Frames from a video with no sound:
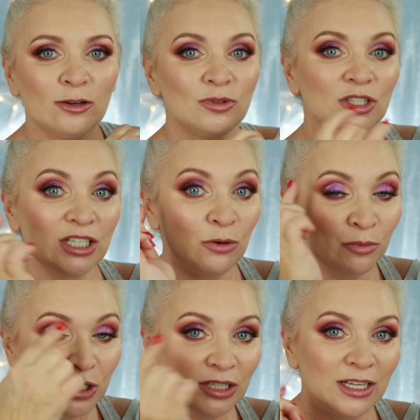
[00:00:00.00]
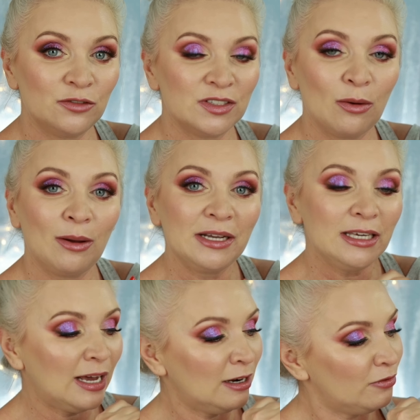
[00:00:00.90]
które chciałybyście dać w
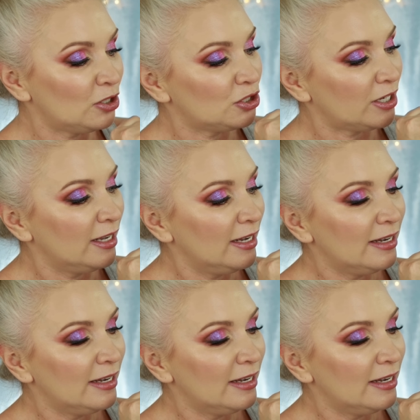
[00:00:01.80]
załamanie, ale weźcie